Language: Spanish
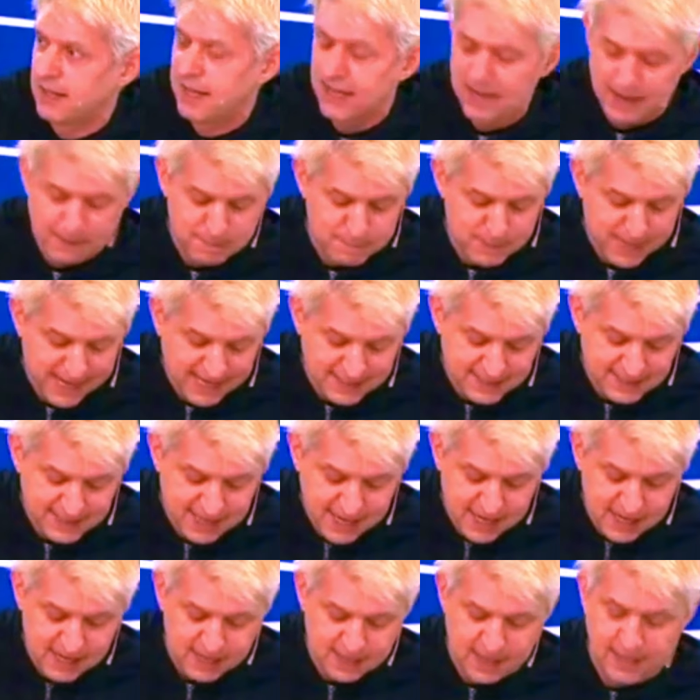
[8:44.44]
en
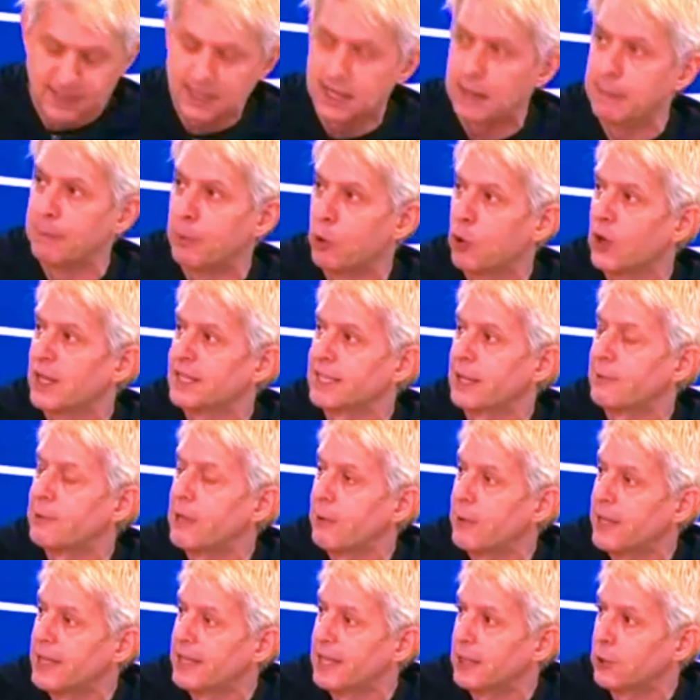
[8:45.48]
Brasil, que tiene pocas, había
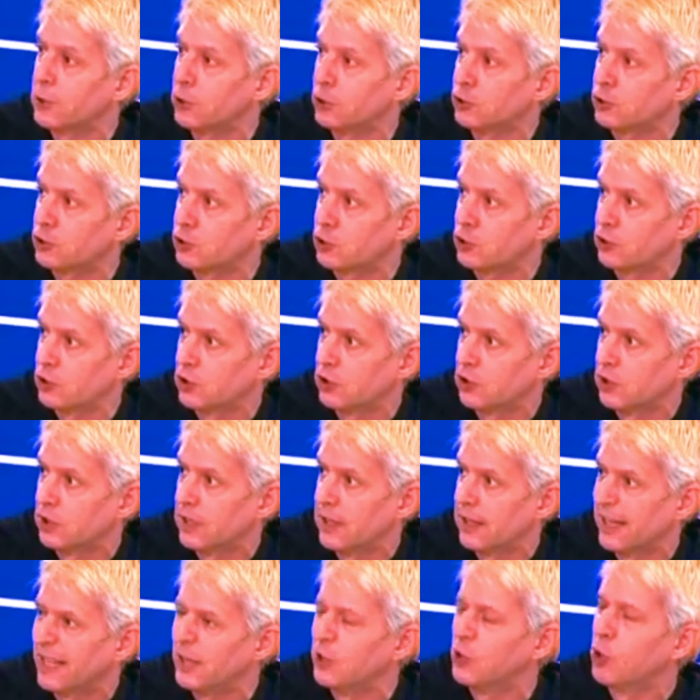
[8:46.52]
22
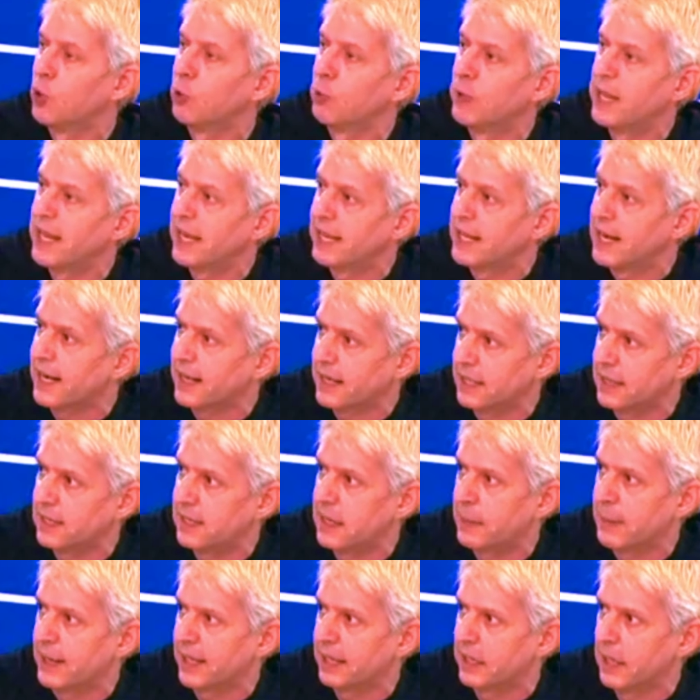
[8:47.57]
el doble que en
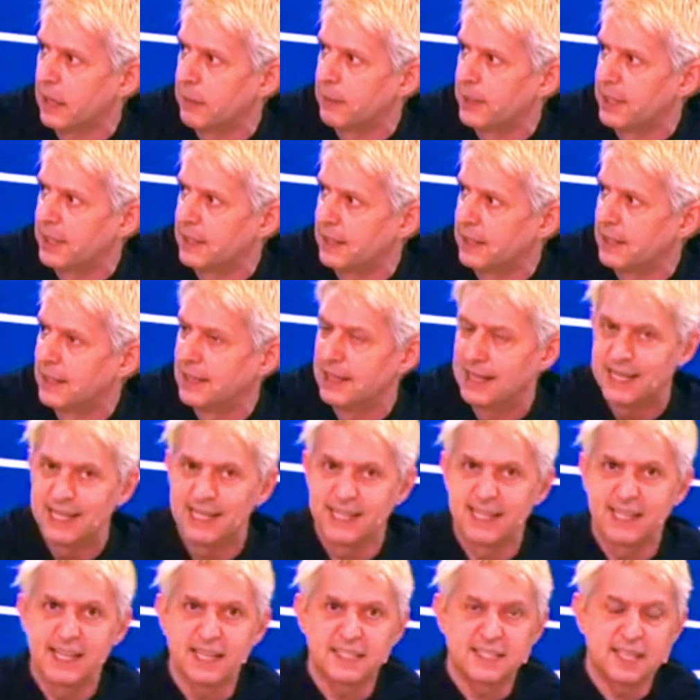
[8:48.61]
Argentina prácticamente.
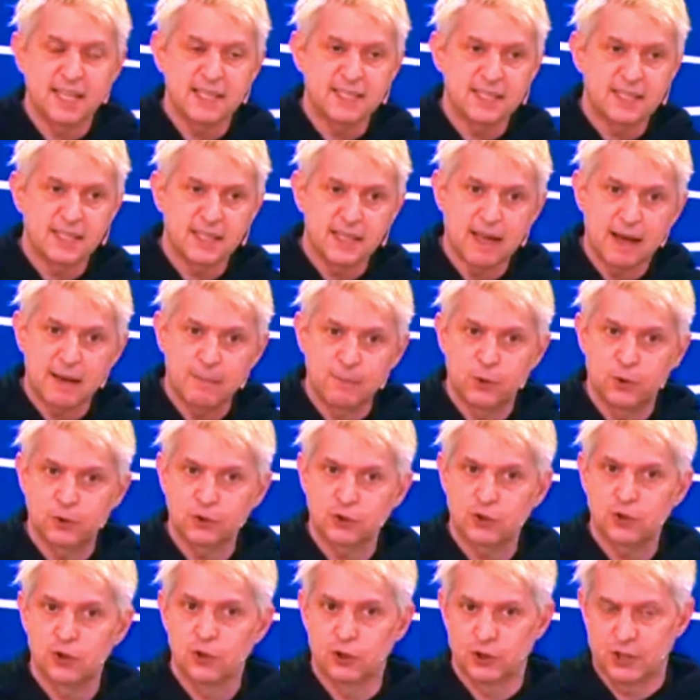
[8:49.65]

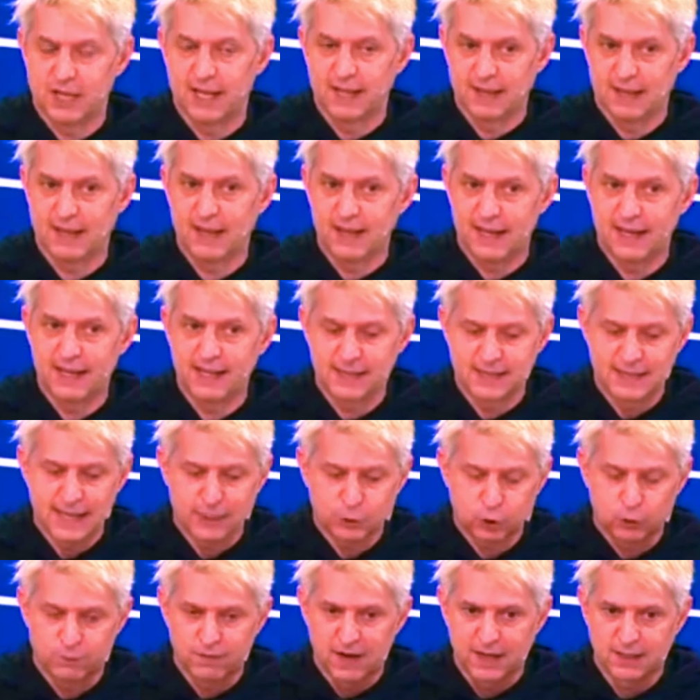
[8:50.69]
Necesitamos, o sea, eh,
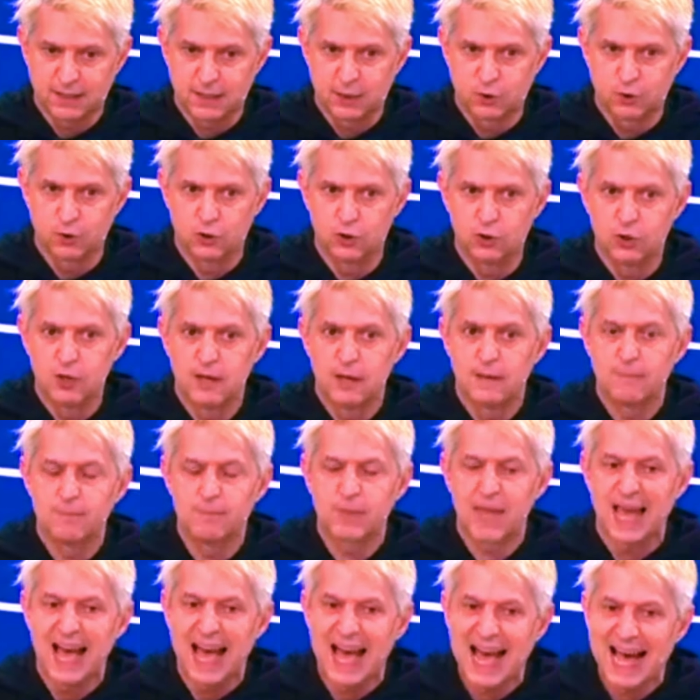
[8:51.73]
dato fáctico,
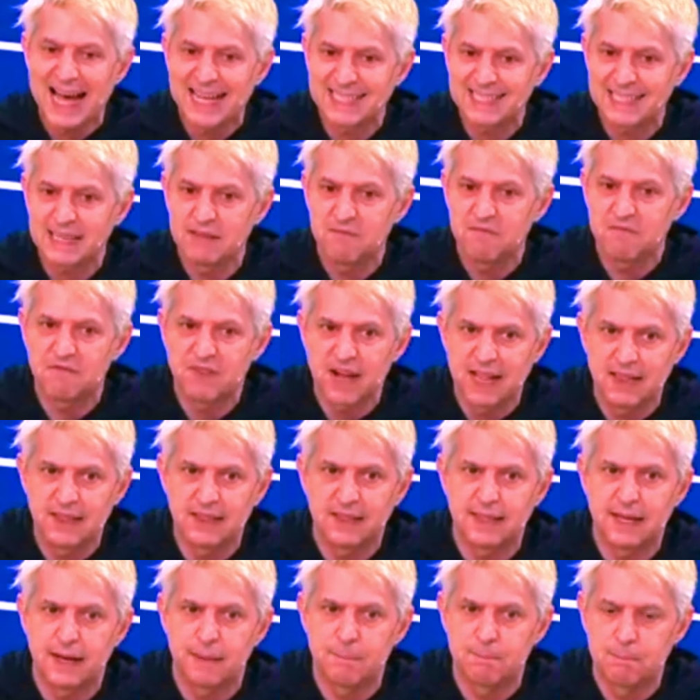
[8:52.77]
hacen
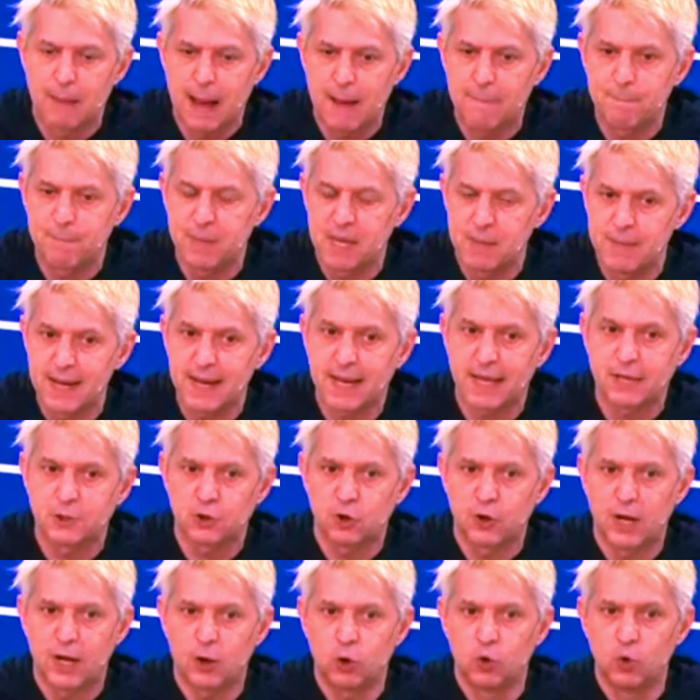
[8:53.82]
falta más pymes que
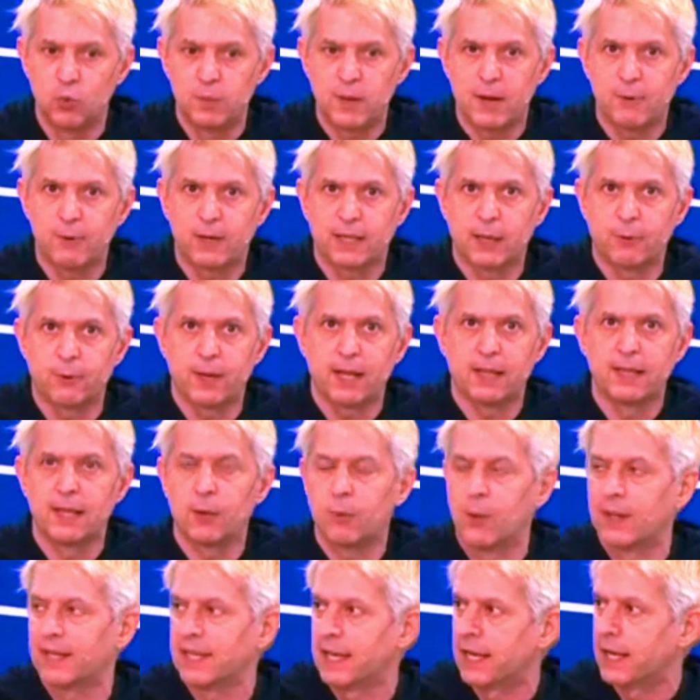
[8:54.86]
son la columna vertebral de
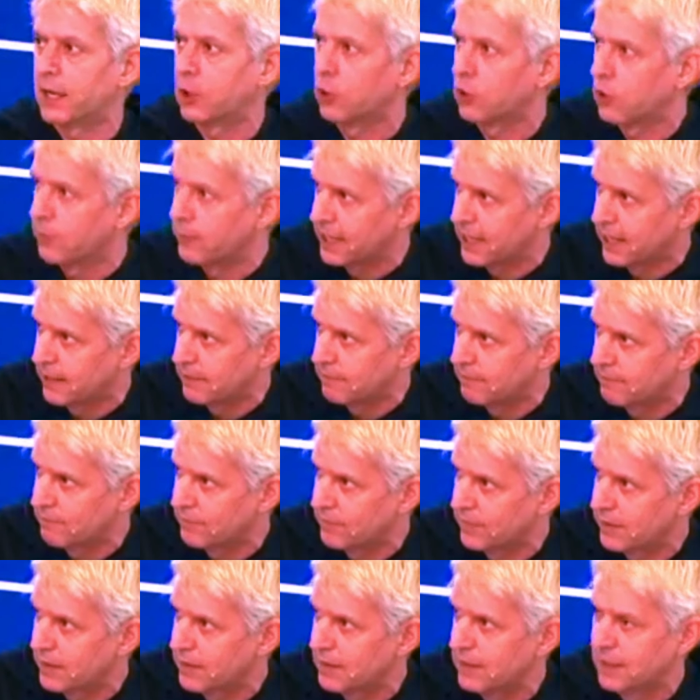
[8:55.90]
cualquier economía.
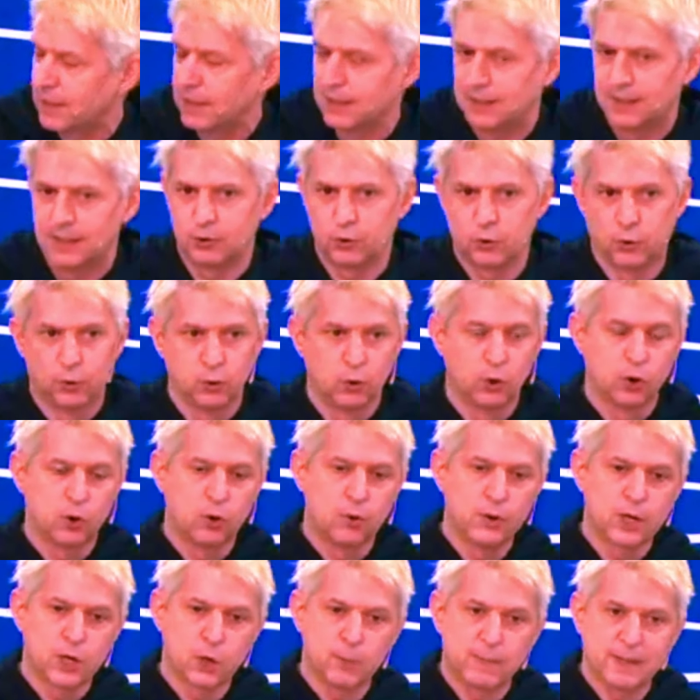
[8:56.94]
Todos los
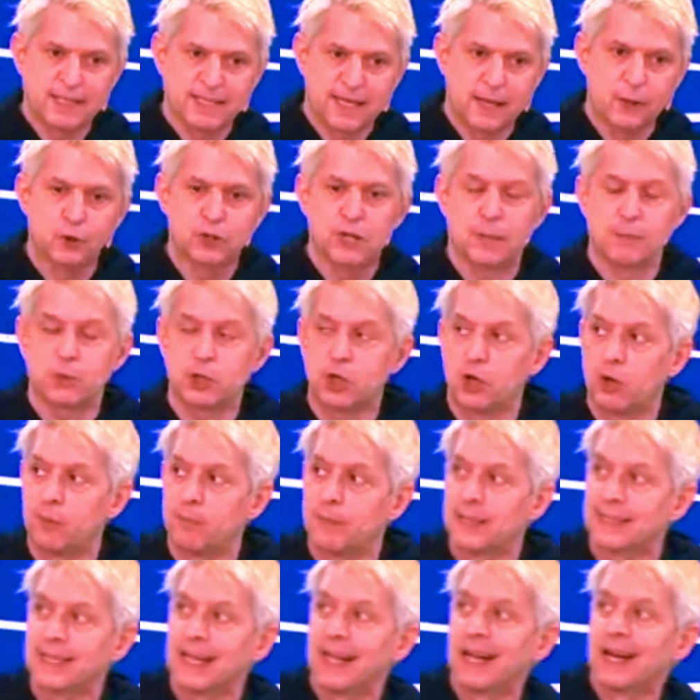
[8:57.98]
gobiernos pasados apoyaron
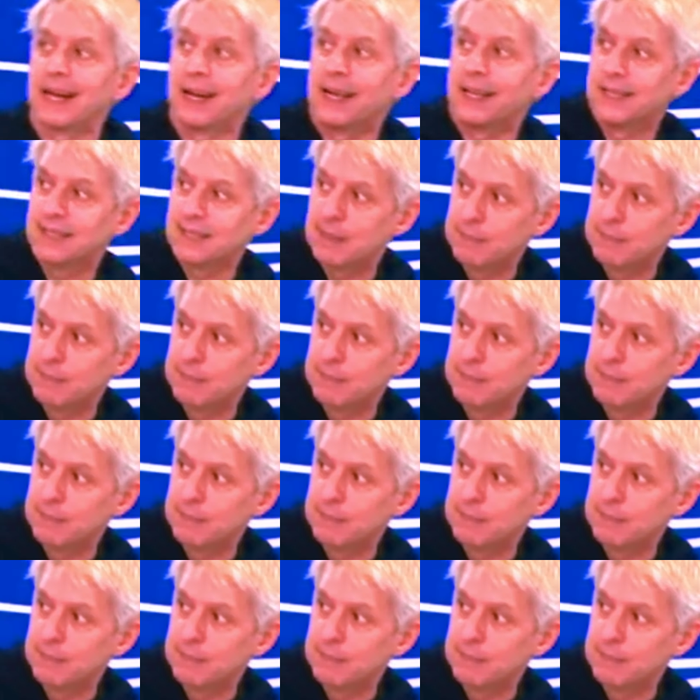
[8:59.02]
más a las grandes